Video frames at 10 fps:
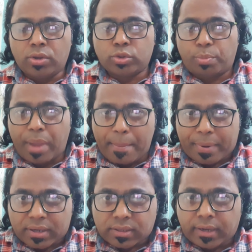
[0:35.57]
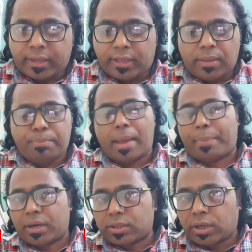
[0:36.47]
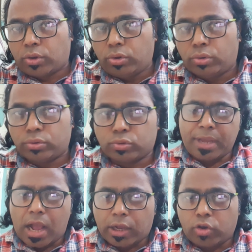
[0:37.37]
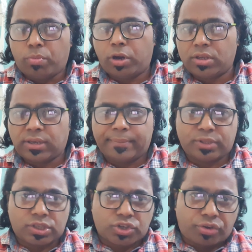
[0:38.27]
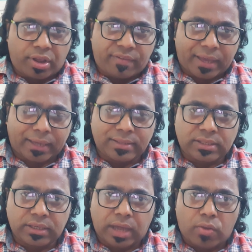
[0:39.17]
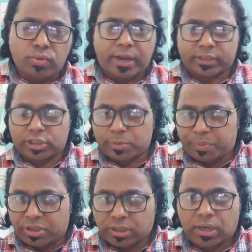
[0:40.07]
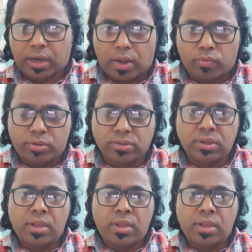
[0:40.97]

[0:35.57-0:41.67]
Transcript: তো ব্যাপারটা কি ব্যাপারটা হলো আমি আগেও বলেছিলাম যে স্ট্রে ভ্যাকেন্সি রাউন্ড একটা স্পেশাল রাউন্ড